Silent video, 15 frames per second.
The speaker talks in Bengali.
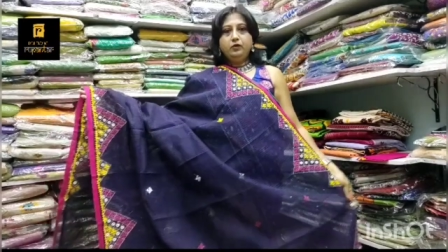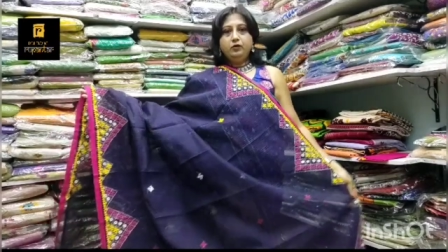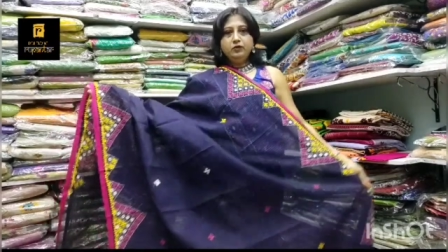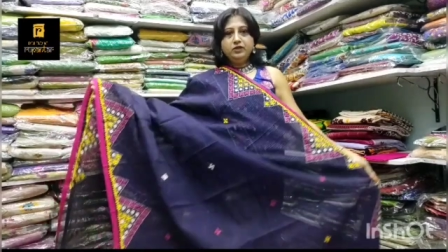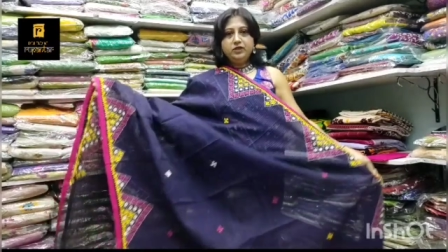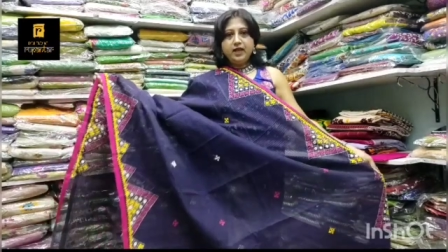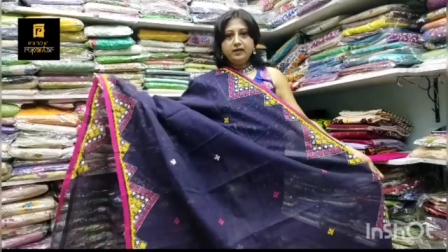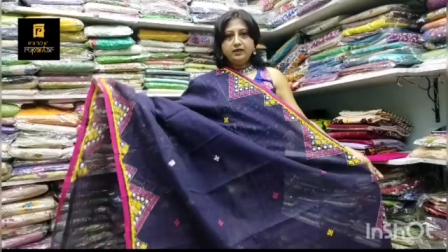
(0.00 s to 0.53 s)

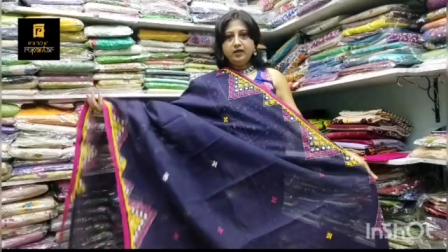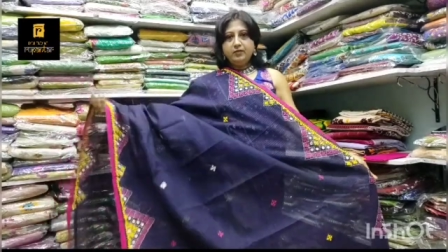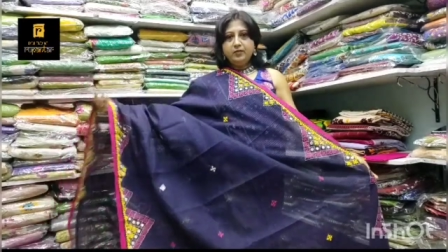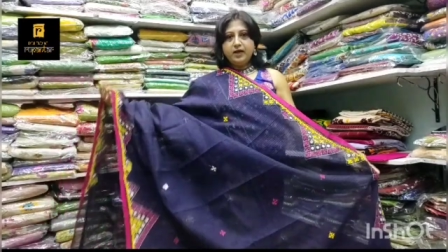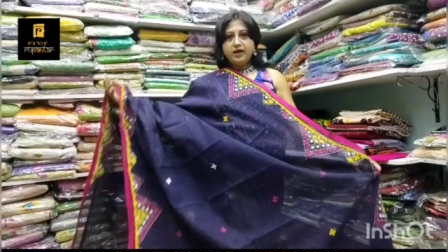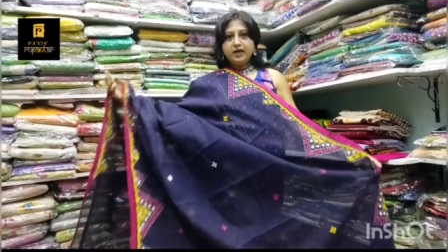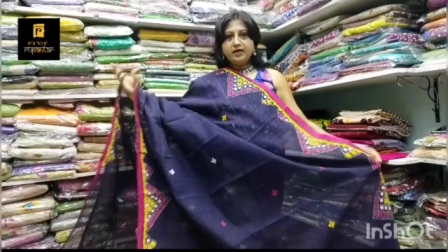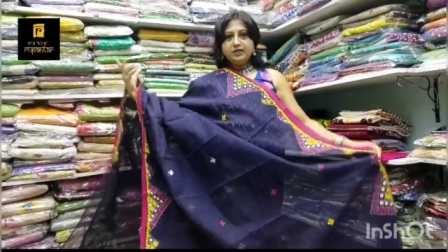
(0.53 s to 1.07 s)
গুজরাতি
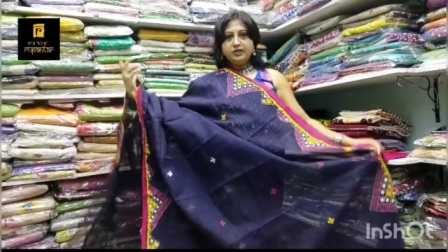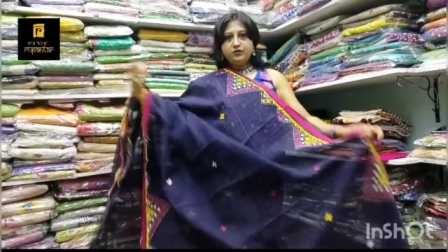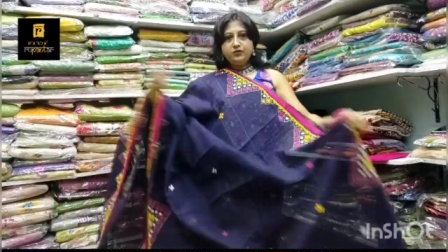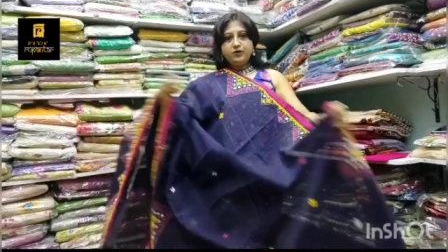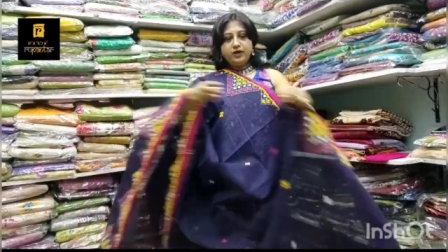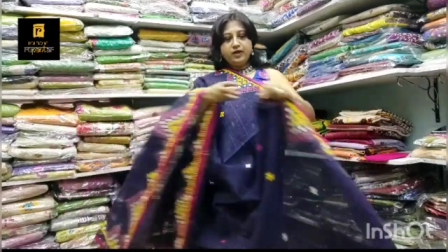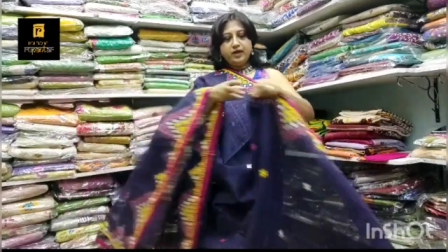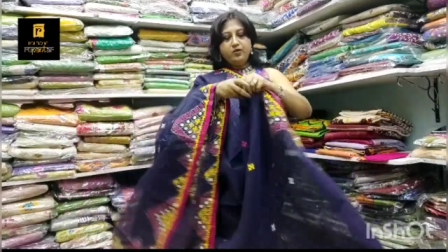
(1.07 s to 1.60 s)
বা কাজ
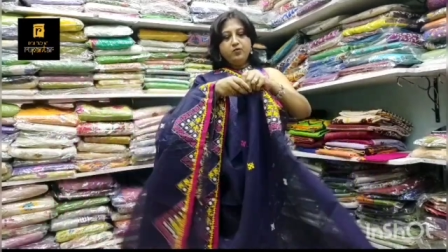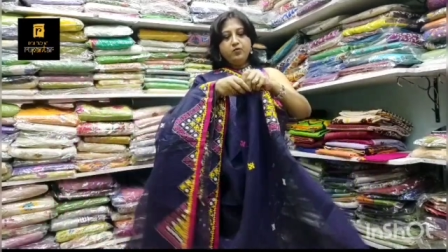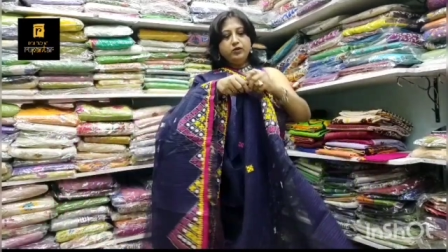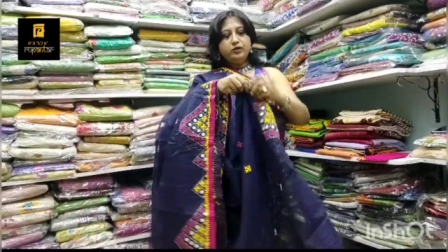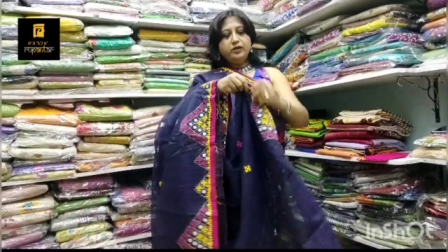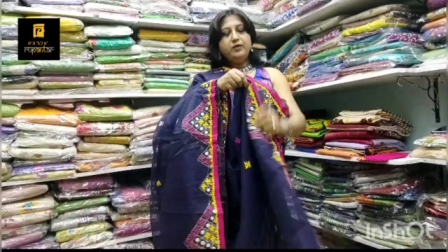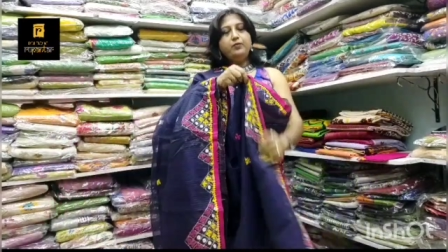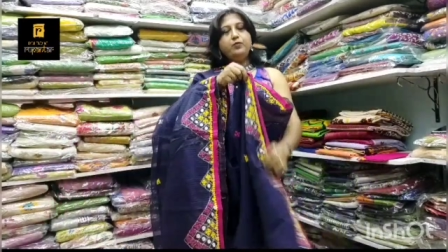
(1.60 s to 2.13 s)
ওয়ার্কের
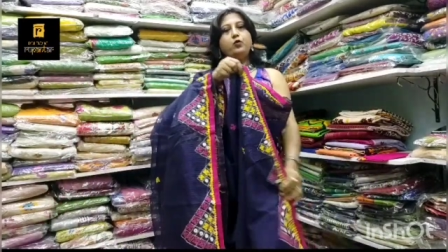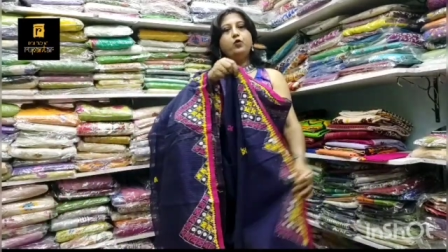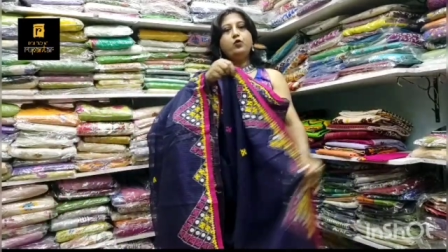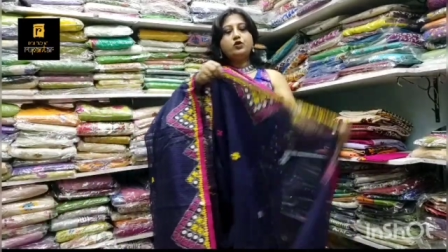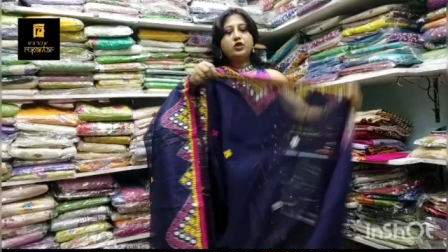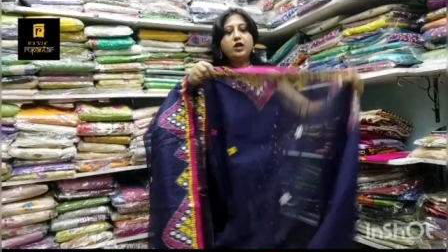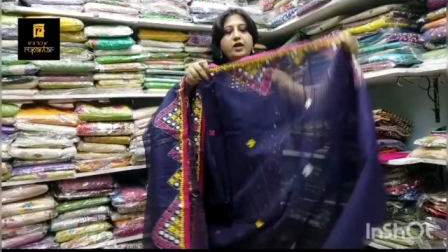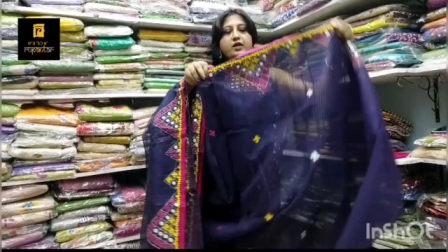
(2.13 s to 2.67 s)
মধ্যে পুরো
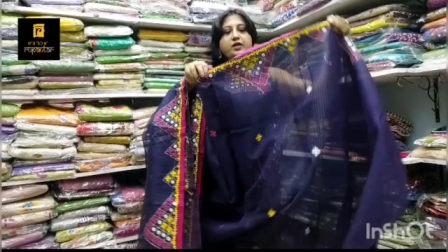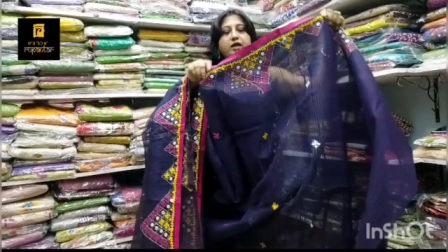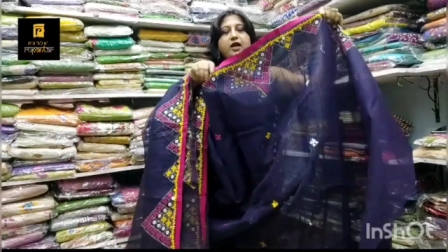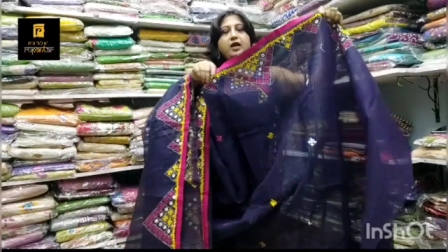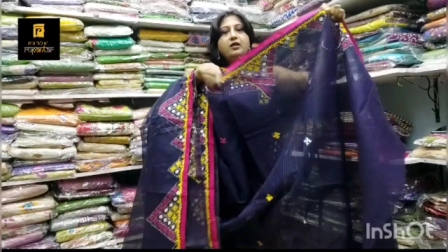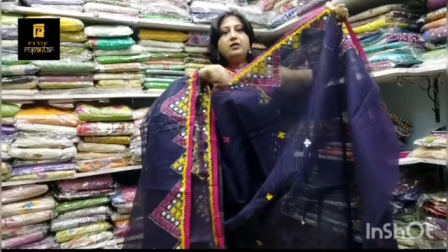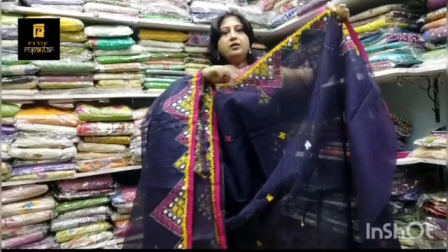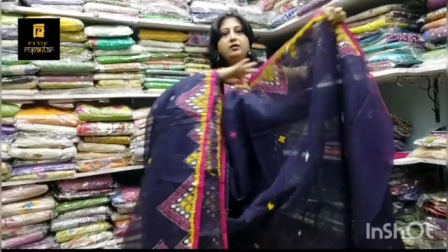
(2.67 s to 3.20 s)
শাড়িটা
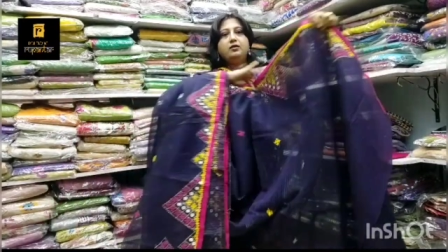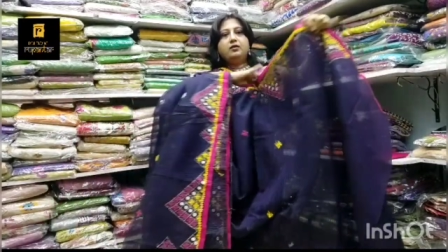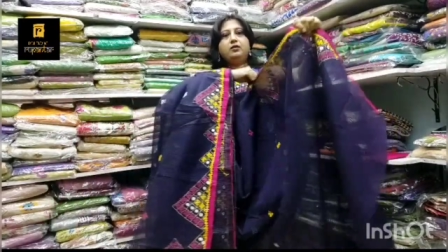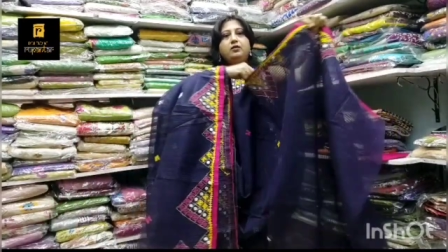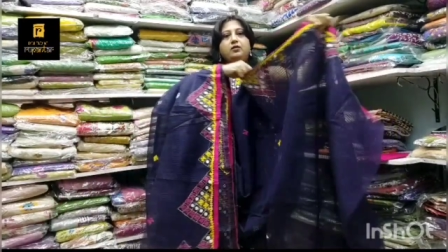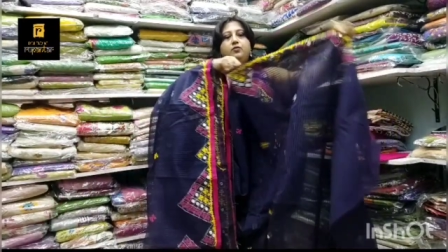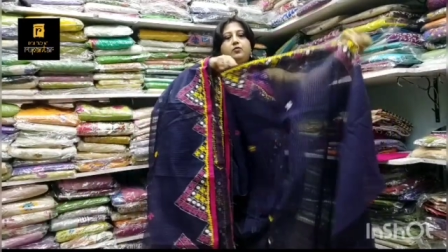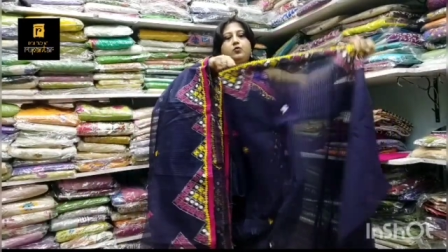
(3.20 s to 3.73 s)

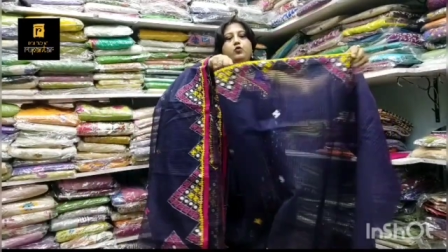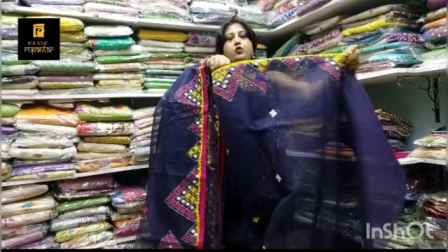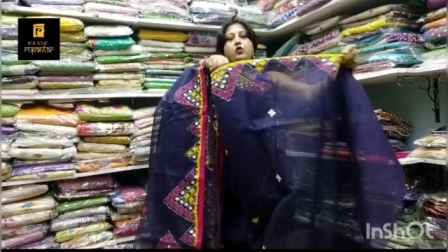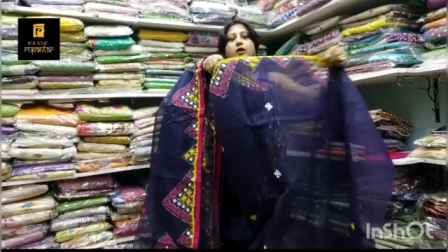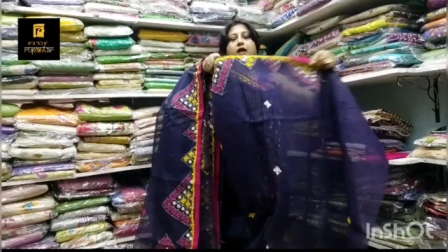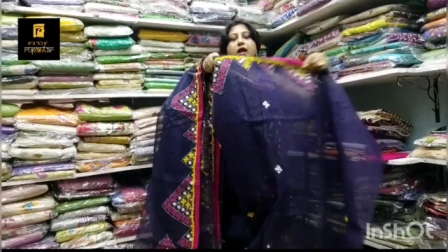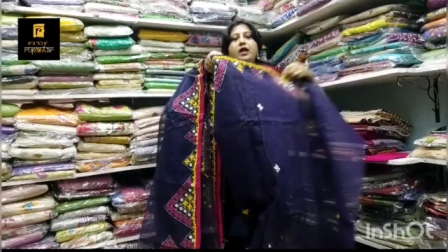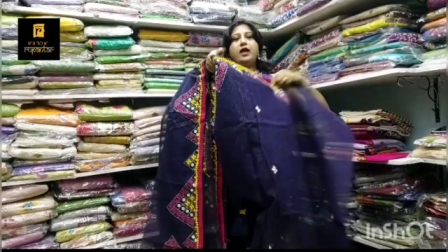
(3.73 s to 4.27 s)

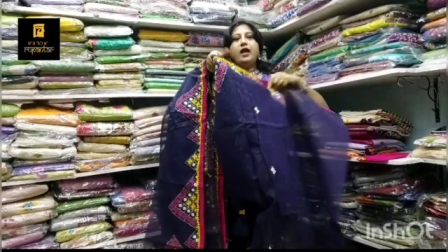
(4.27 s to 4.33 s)
পুরোটাই